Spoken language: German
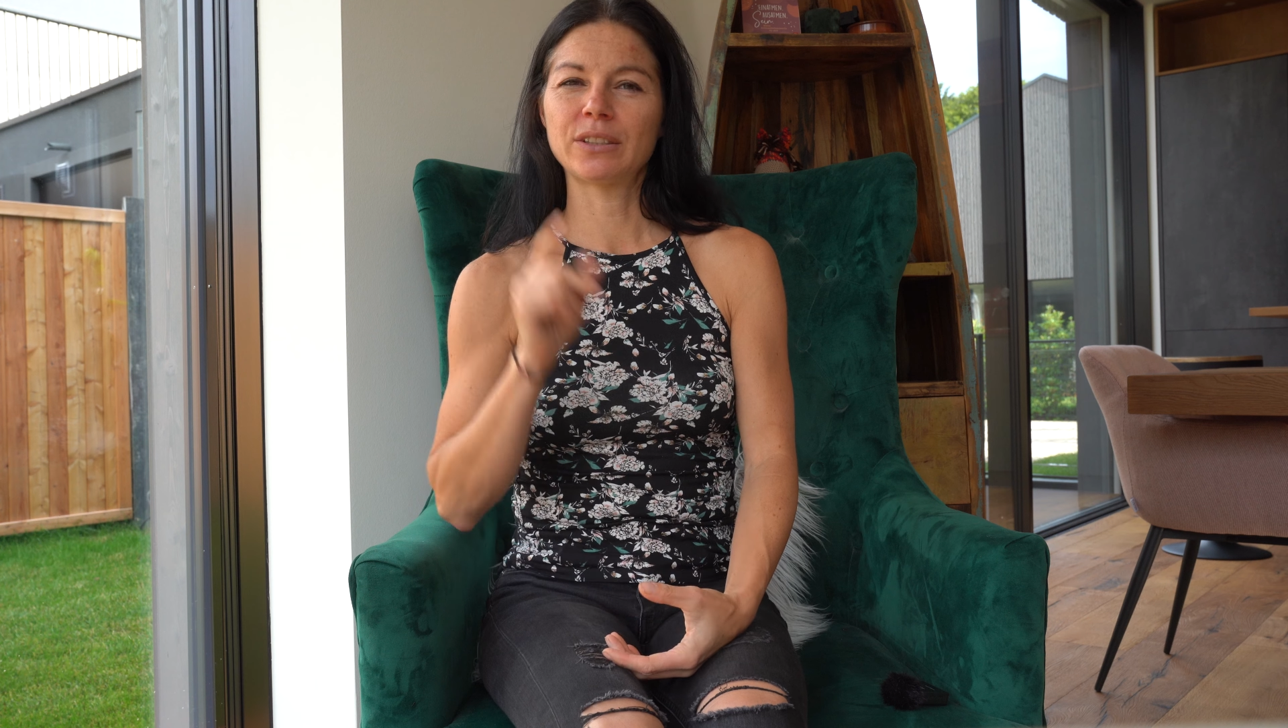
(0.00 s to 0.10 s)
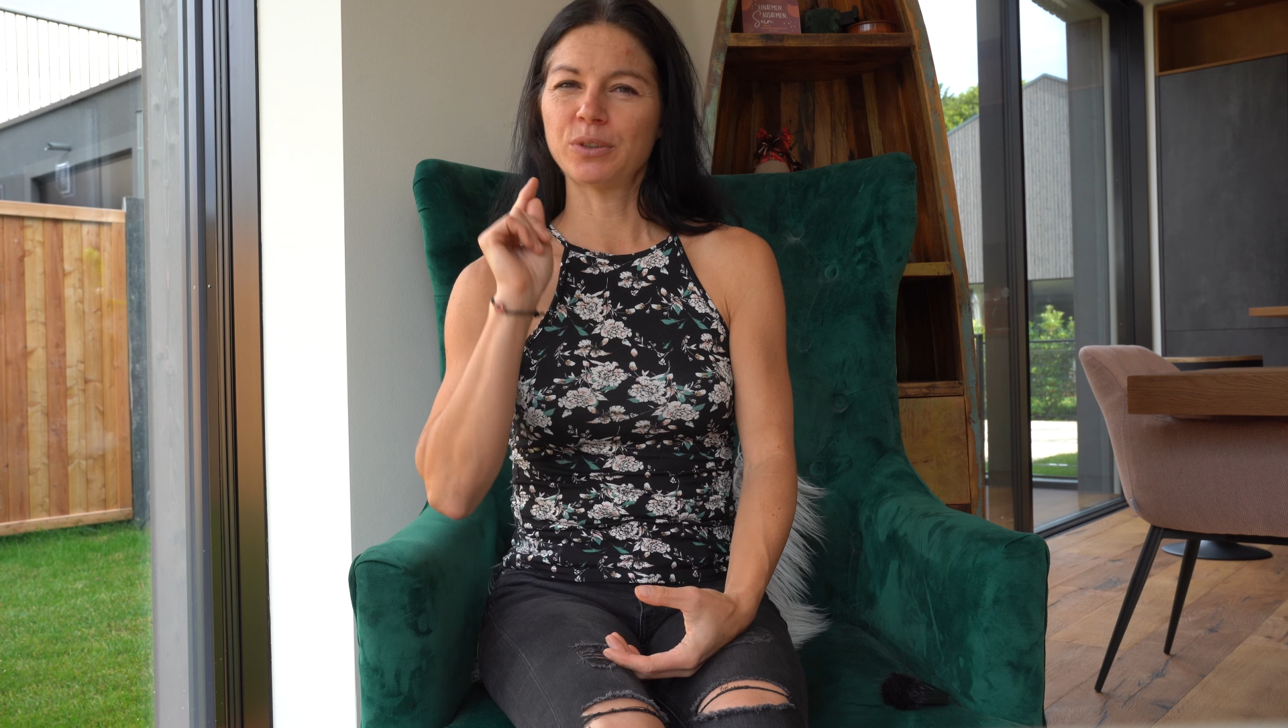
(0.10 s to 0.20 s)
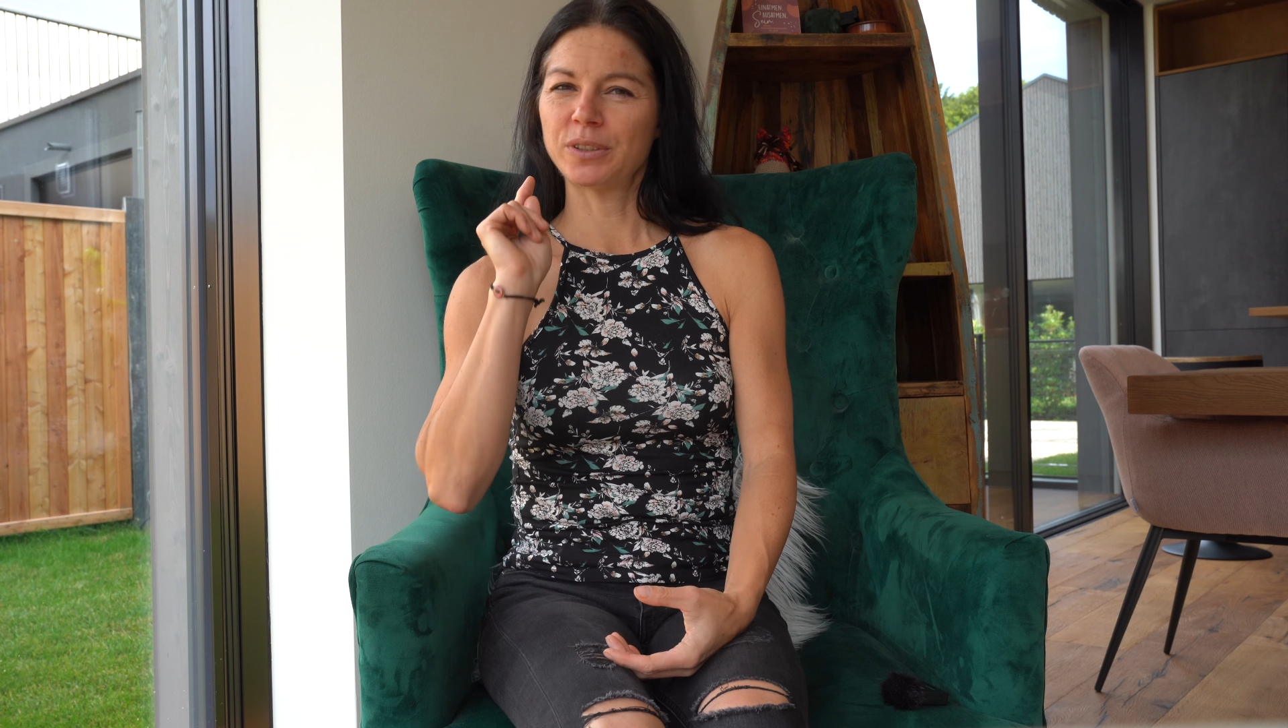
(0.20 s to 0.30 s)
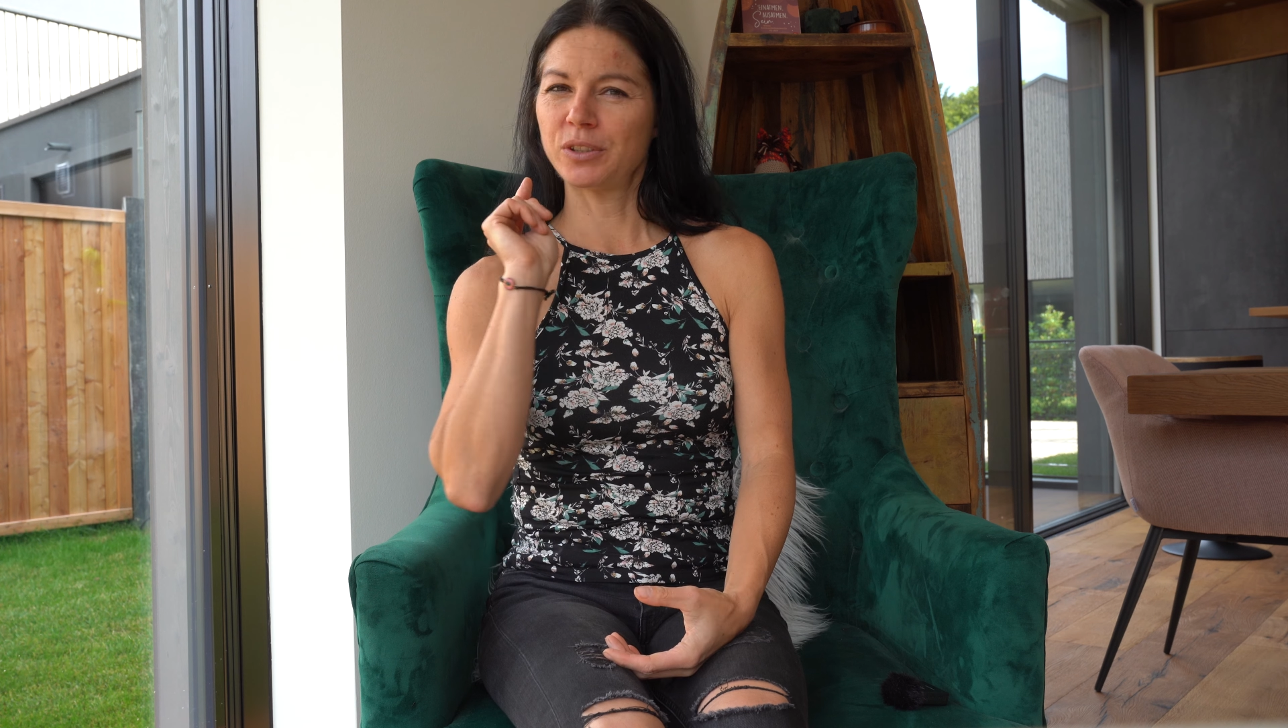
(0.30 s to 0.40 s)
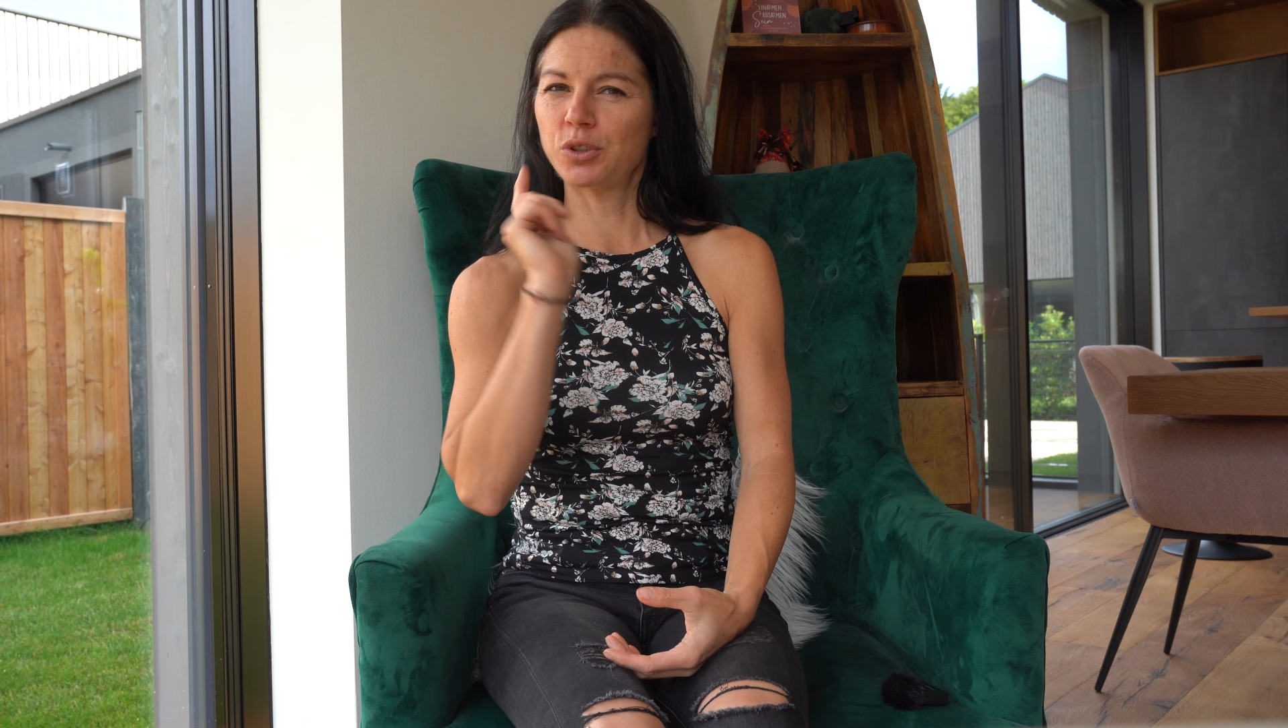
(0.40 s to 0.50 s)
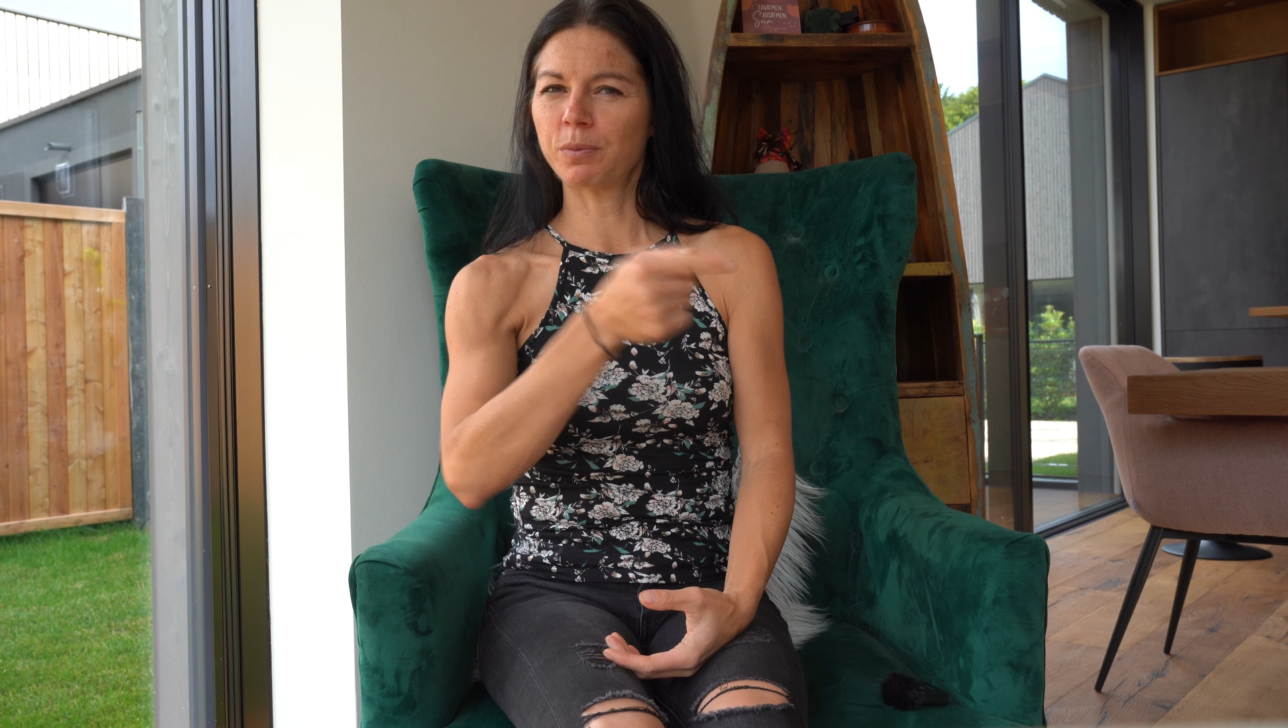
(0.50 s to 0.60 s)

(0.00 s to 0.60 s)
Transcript: das hört sich